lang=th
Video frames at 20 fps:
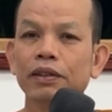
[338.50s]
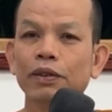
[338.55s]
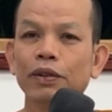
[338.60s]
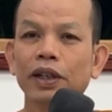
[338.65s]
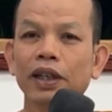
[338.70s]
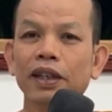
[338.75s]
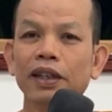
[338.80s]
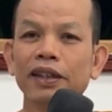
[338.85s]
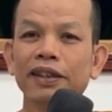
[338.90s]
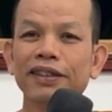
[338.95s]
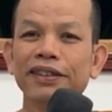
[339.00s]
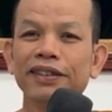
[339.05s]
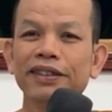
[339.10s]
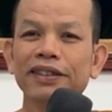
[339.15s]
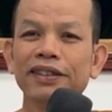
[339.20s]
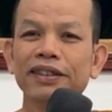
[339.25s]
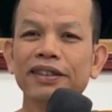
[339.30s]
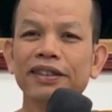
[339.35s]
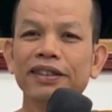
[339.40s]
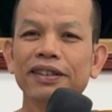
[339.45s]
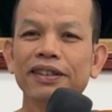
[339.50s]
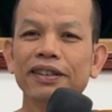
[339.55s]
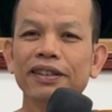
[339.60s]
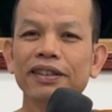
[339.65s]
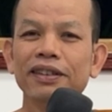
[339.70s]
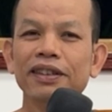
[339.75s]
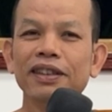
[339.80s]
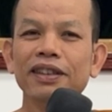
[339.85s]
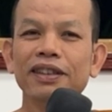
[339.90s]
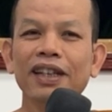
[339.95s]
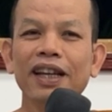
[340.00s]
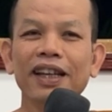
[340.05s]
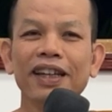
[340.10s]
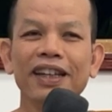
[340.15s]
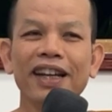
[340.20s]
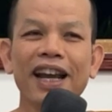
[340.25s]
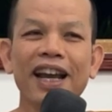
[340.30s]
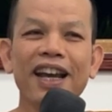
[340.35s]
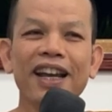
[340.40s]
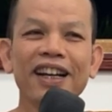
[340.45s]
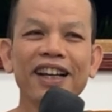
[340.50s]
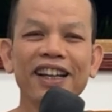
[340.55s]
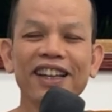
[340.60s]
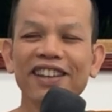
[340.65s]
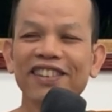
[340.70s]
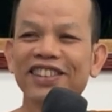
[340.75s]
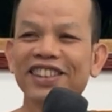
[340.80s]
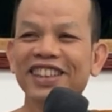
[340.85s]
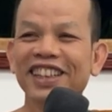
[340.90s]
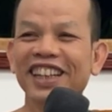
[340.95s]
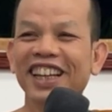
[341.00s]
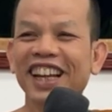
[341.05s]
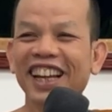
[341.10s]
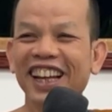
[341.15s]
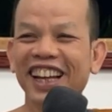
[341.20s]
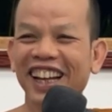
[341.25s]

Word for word: อ้อยสีใส่ท่าใดเลยที่